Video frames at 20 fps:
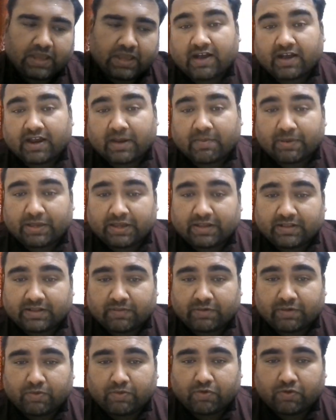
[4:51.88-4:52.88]
अगर आप
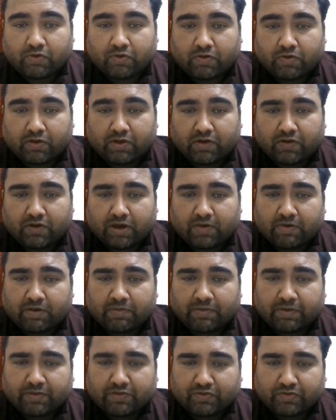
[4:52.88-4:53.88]
एकदम ही बोर हो रहे हैं और आपके
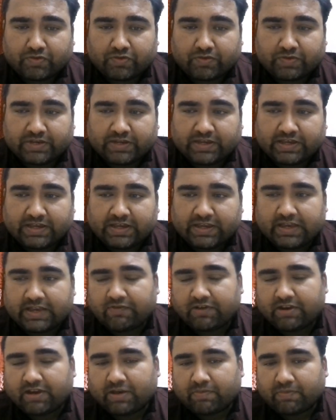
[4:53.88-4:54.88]
पास कुछ भी नहीं है
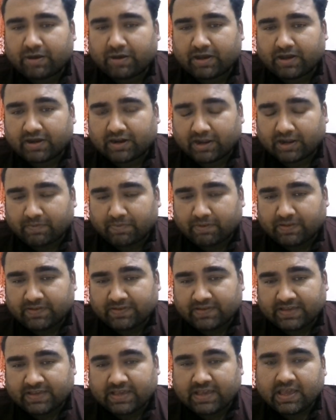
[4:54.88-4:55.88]
इवन आप अगर
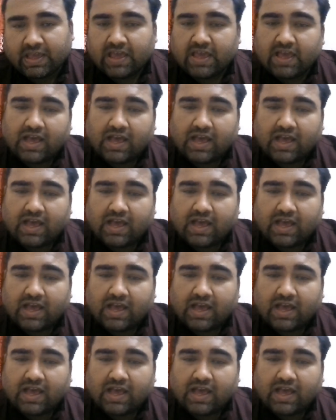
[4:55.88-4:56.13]
कपल्स हैं